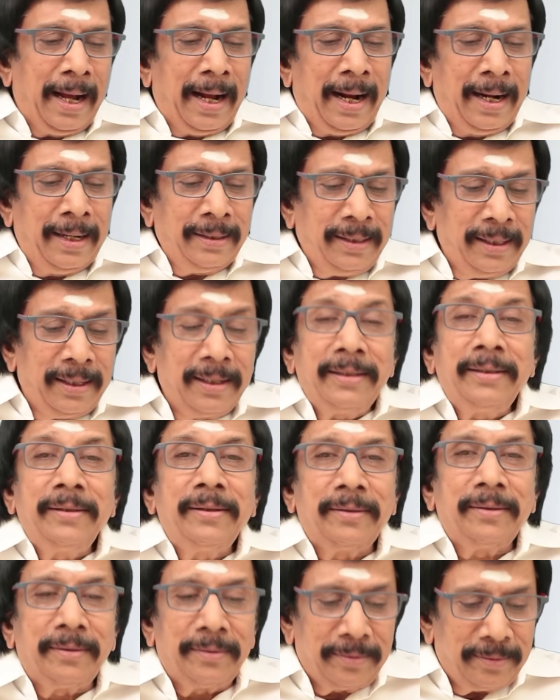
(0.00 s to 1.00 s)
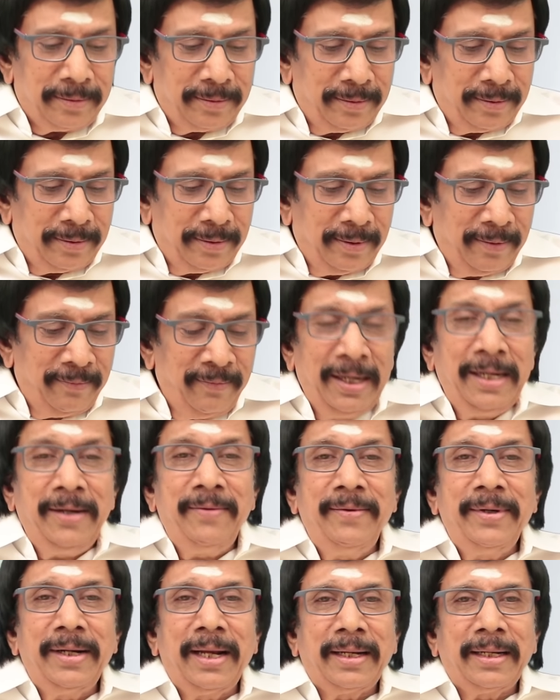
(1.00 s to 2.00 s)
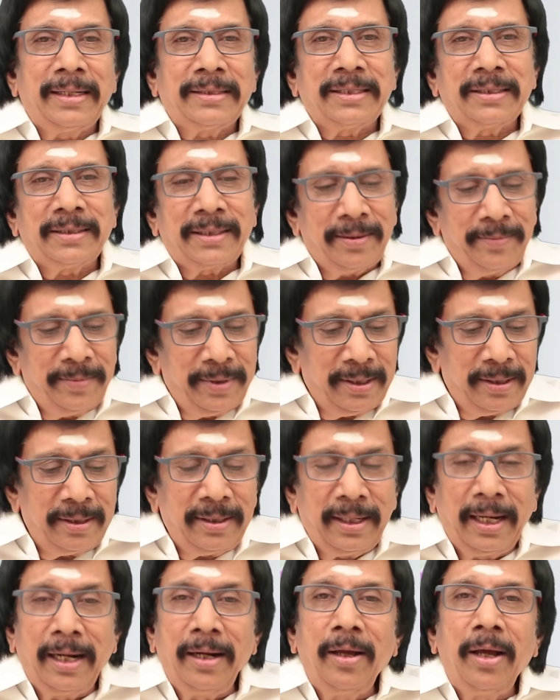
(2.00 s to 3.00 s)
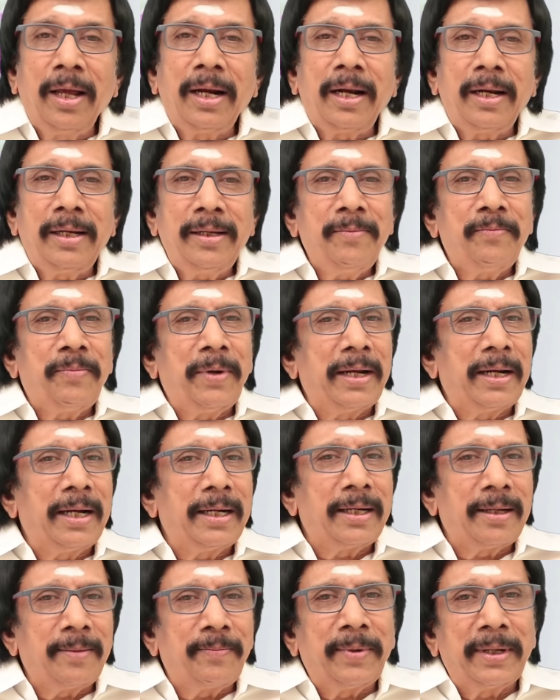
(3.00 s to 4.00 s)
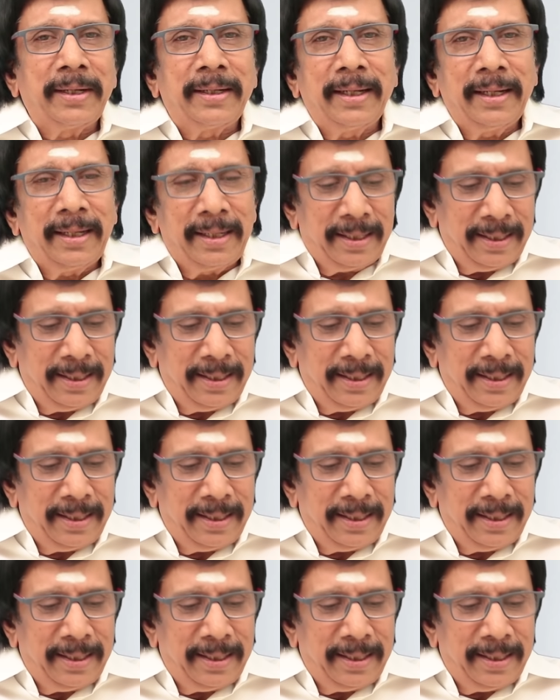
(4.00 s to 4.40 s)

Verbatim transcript: அடுத்த கடிதம் வெள்ளி விழா நட்சத்திரம் என்று எல்லாராலையும் பாராட்டப்பட்ட